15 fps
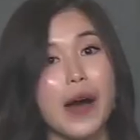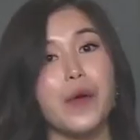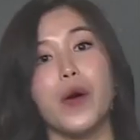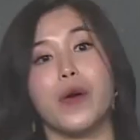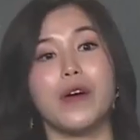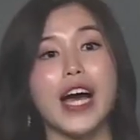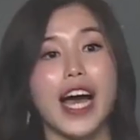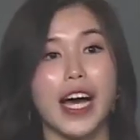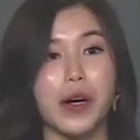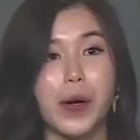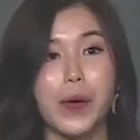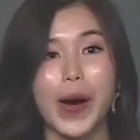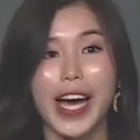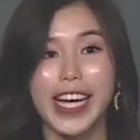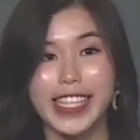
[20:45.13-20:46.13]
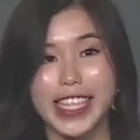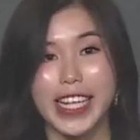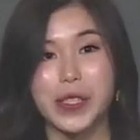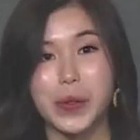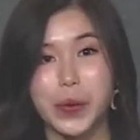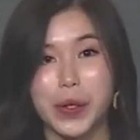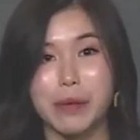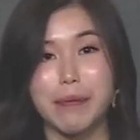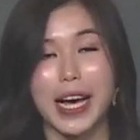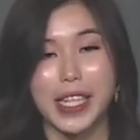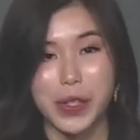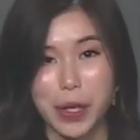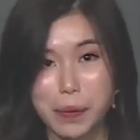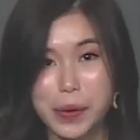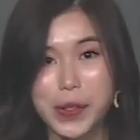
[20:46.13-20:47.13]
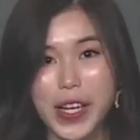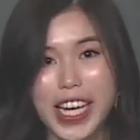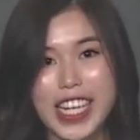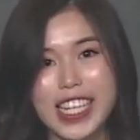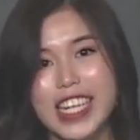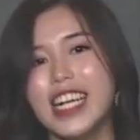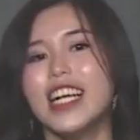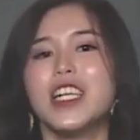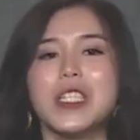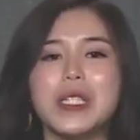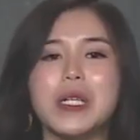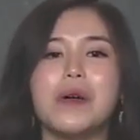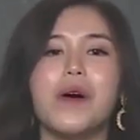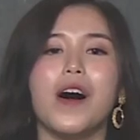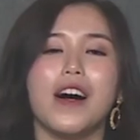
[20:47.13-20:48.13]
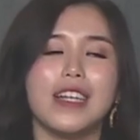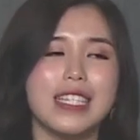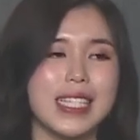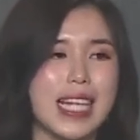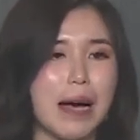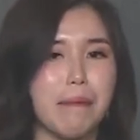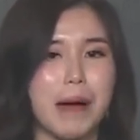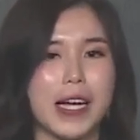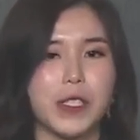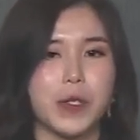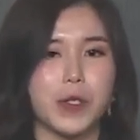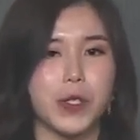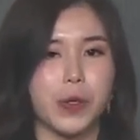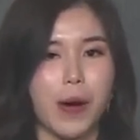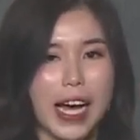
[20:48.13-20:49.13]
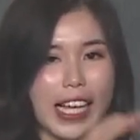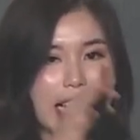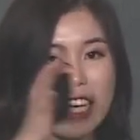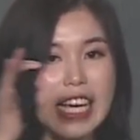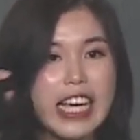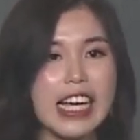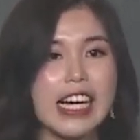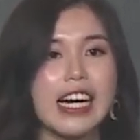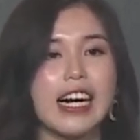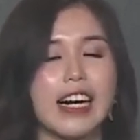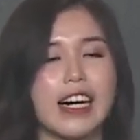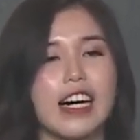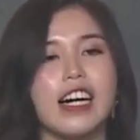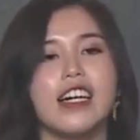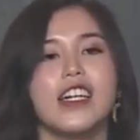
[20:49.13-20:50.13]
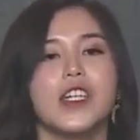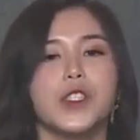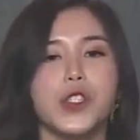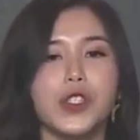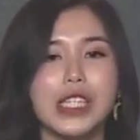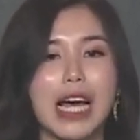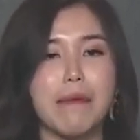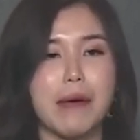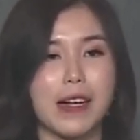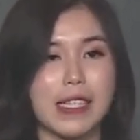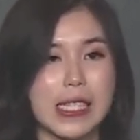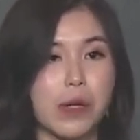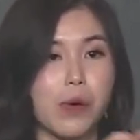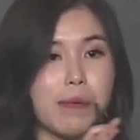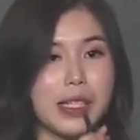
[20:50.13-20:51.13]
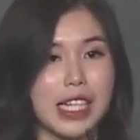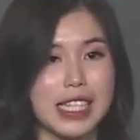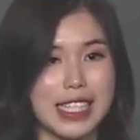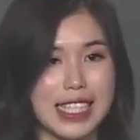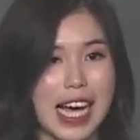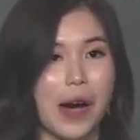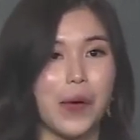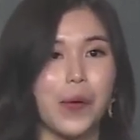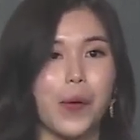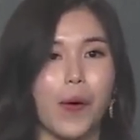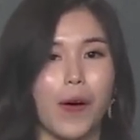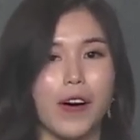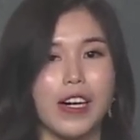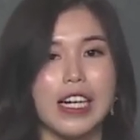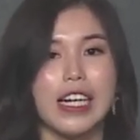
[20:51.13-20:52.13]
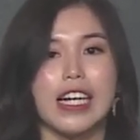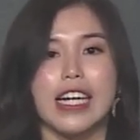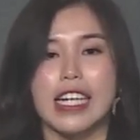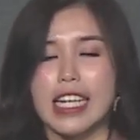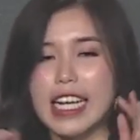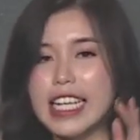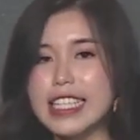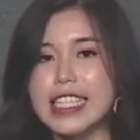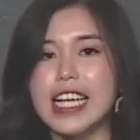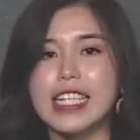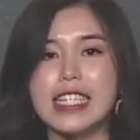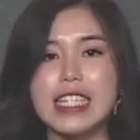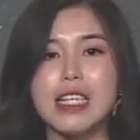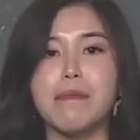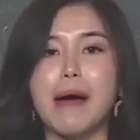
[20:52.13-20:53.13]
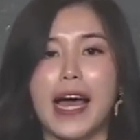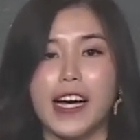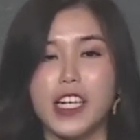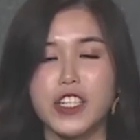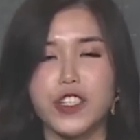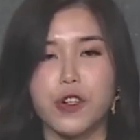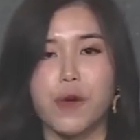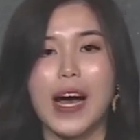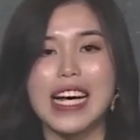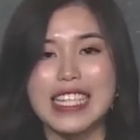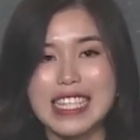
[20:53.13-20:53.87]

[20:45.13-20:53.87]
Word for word: 火让它快一点滚嘛，对不对？哦，三百九十块一盒就代表这我们的小火，一千四百二十块